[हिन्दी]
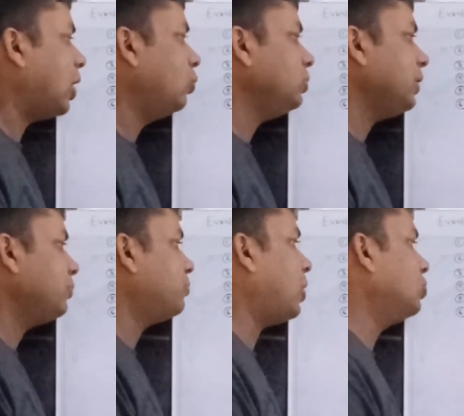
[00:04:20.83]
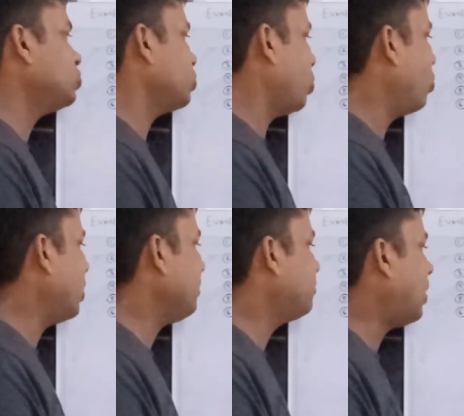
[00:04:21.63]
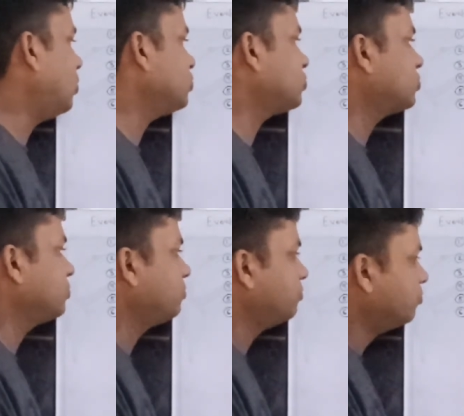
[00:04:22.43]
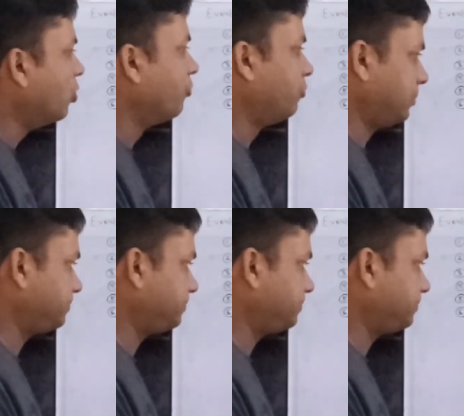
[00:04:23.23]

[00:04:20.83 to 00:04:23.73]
डाउन माउस ओवर माउस मूव